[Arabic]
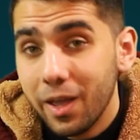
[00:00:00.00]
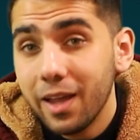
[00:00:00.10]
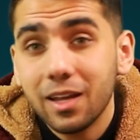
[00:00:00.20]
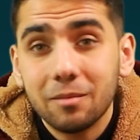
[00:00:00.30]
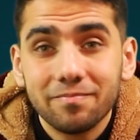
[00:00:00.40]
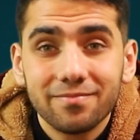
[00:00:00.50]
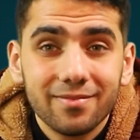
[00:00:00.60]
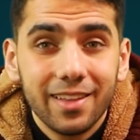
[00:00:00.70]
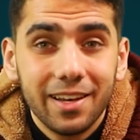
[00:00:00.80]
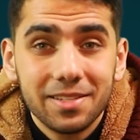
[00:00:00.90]
واي نعم
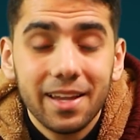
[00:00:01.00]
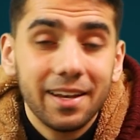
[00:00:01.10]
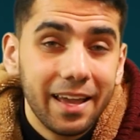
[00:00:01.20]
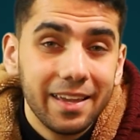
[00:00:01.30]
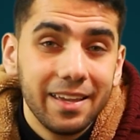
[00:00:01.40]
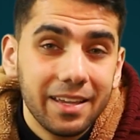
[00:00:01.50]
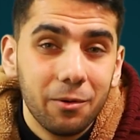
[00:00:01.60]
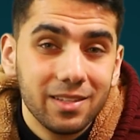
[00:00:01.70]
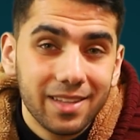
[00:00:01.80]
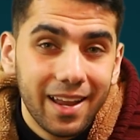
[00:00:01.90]
للي سال هي
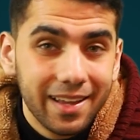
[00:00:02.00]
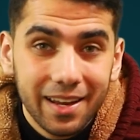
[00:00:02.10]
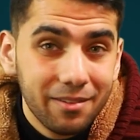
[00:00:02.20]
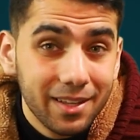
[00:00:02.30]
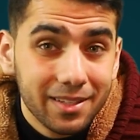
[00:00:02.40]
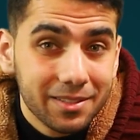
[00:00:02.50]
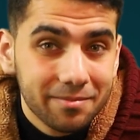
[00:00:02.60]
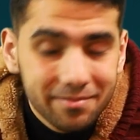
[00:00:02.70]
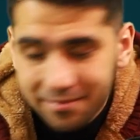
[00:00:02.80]
كواليس الحلقه اللي فاتت